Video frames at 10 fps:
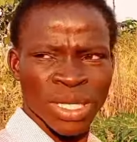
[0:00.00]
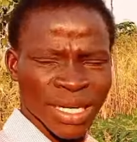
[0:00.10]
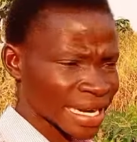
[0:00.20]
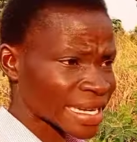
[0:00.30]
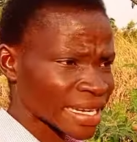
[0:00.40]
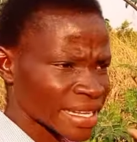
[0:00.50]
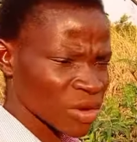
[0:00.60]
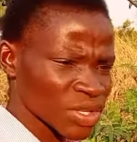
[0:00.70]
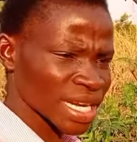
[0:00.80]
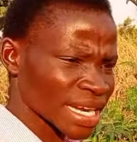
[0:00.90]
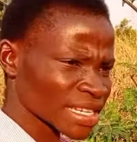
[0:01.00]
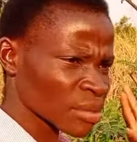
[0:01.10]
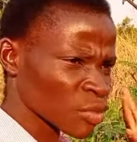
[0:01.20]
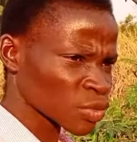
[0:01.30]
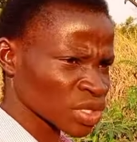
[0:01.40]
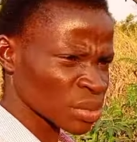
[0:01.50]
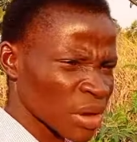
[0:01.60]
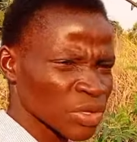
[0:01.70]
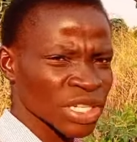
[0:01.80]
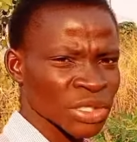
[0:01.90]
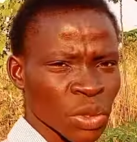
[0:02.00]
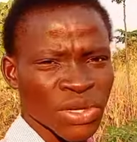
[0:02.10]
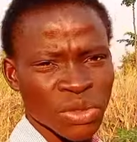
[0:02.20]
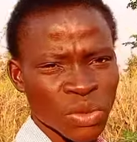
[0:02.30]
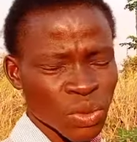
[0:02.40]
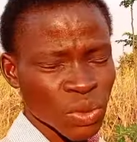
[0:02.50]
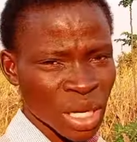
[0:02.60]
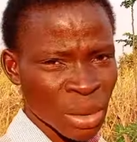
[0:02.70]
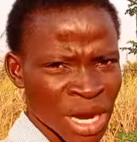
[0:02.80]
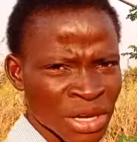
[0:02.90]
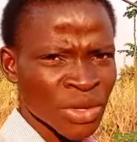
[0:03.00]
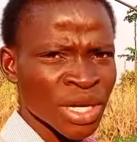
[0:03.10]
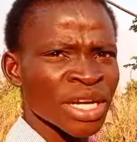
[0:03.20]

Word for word: Graças a Deus, graças a muitos irmãos que torcem no nosso trabalho,